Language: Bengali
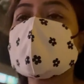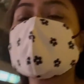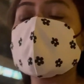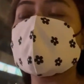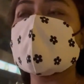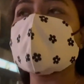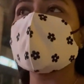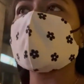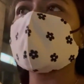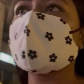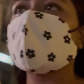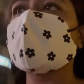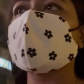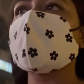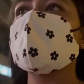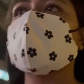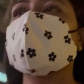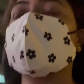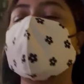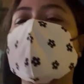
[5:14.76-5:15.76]
এখানে খেয়ে
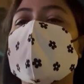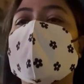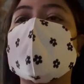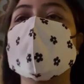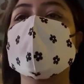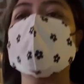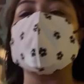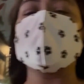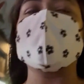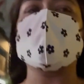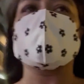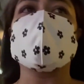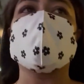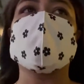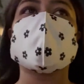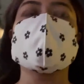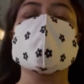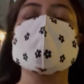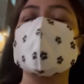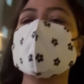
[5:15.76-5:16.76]
না
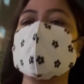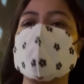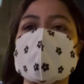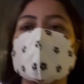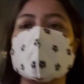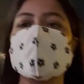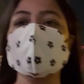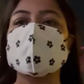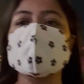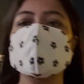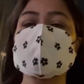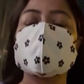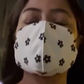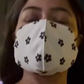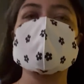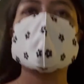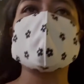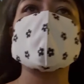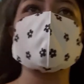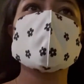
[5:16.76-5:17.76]
খেয়ে দিয়ে বেরিয়ে পড়েছি